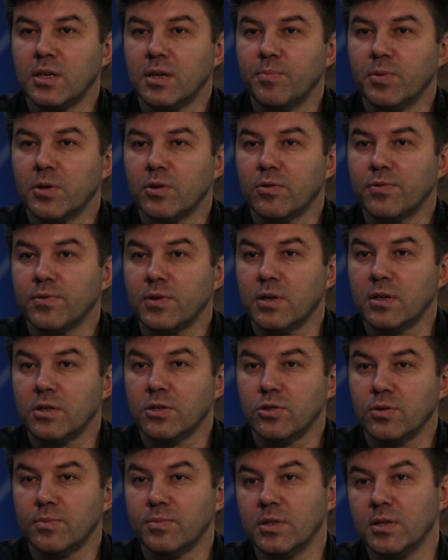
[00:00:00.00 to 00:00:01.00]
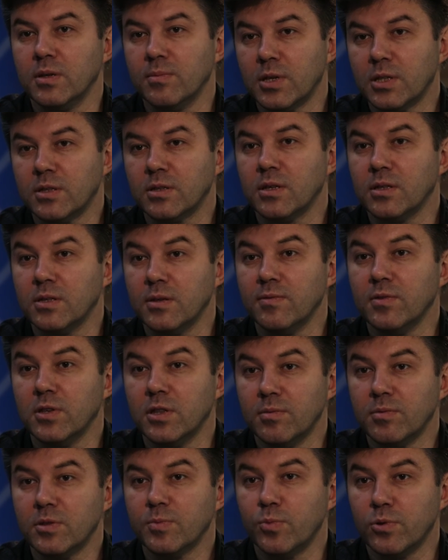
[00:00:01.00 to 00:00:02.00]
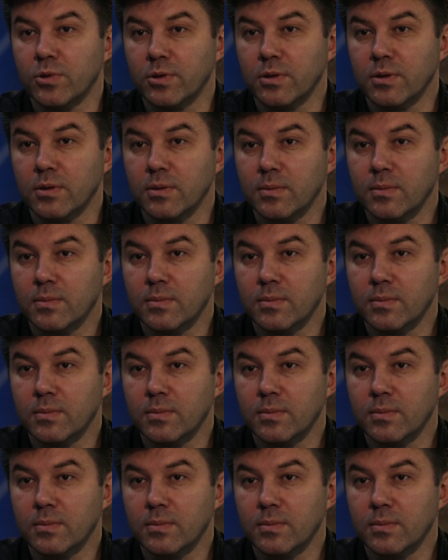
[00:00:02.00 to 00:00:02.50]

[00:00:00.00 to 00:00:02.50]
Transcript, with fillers: экипировка, чтобы заниматься этим видом спорта?